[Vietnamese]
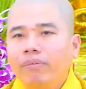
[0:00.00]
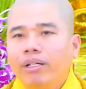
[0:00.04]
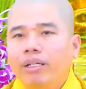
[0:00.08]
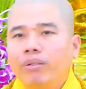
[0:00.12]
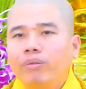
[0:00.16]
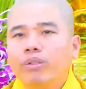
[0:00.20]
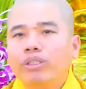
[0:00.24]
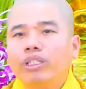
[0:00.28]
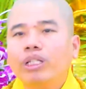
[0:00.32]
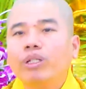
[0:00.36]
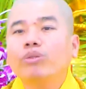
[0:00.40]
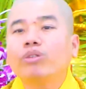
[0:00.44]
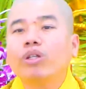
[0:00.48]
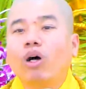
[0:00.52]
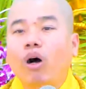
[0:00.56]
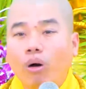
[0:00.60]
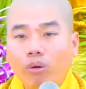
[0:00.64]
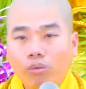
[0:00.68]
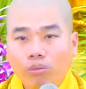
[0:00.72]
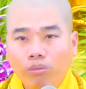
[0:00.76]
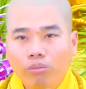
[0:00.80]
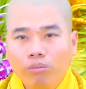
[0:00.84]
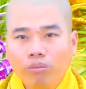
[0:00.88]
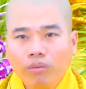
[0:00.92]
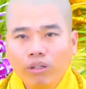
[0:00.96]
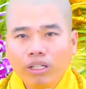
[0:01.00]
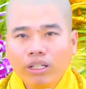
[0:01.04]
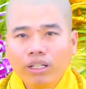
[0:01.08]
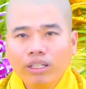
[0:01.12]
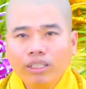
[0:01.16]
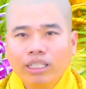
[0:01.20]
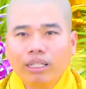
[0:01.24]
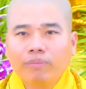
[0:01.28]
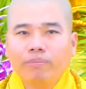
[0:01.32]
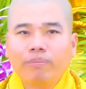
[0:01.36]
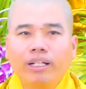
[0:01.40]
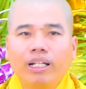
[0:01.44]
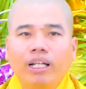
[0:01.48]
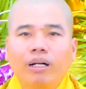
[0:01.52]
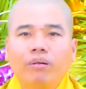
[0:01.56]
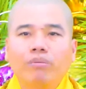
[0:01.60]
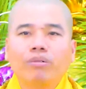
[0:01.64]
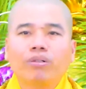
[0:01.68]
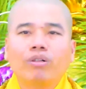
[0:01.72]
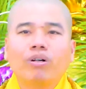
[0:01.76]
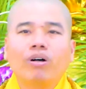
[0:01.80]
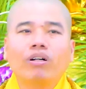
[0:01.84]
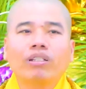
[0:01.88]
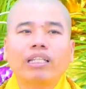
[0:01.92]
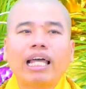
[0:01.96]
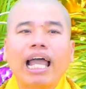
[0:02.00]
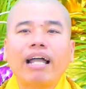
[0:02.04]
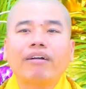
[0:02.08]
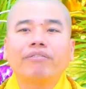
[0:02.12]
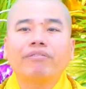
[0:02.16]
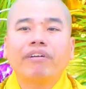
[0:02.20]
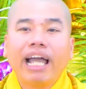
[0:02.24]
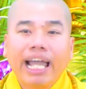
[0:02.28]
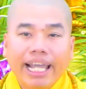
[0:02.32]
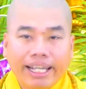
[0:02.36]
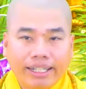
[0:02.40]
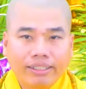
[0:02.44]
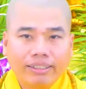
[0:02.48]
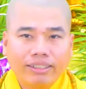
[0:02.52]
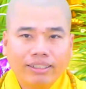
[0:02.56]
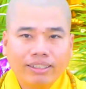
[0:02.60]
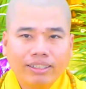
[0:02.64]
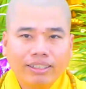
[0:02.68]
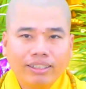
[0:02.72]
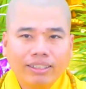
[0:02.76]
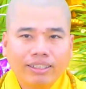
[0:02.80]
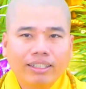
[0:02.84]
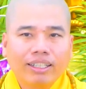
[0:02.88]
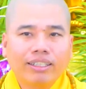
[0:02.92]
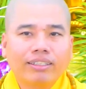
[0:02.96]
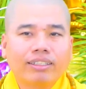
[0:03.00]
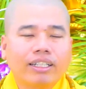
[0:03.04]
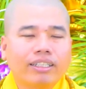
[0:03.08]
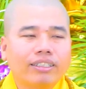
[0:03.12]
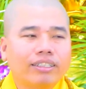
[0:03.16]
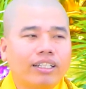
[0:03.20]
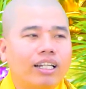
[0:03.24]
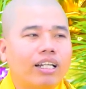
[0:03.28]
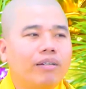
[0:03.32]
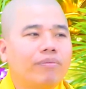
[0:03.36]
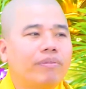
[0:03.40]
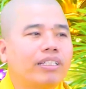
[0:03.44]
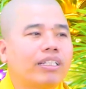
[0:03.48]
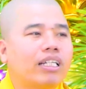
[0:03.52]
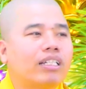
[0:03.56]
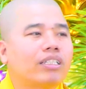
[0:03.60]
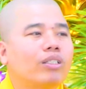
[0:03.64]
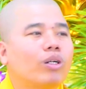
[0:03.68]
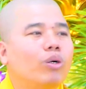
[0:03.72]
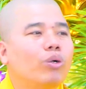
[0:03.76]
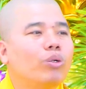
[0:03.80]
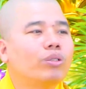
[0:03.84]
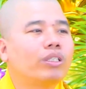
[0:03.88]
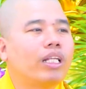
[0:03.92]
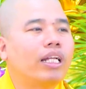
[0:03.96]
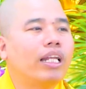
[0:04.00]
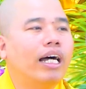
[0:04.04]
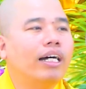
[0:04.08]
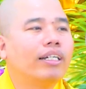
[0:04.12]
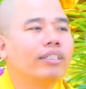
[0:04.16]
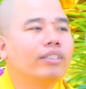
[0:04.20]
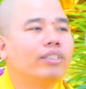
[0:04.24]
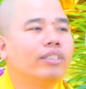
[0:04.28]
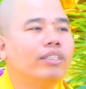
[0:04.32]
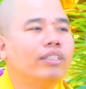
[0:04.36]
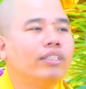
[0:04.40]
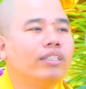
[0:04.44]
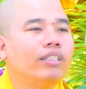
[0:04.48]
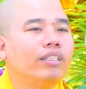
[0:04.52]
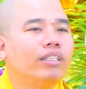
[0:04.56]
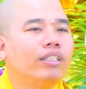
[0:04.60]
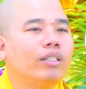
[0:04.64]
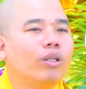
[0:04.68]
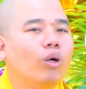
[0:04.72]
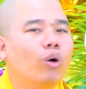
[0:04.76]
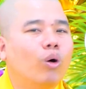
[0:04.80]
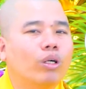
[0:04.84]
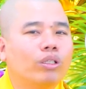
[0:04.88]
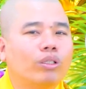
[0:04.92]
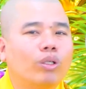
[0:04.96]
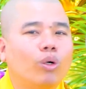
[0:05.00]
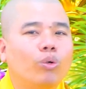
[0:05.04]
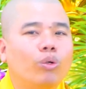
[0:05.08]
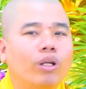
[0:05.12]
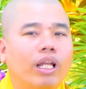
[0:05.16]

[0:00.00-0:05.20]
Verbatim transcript: thấy mình không có thiếu thốn nên mình không có than van. Nên từ nữa đó mà người ta tu, người ta lợi chùa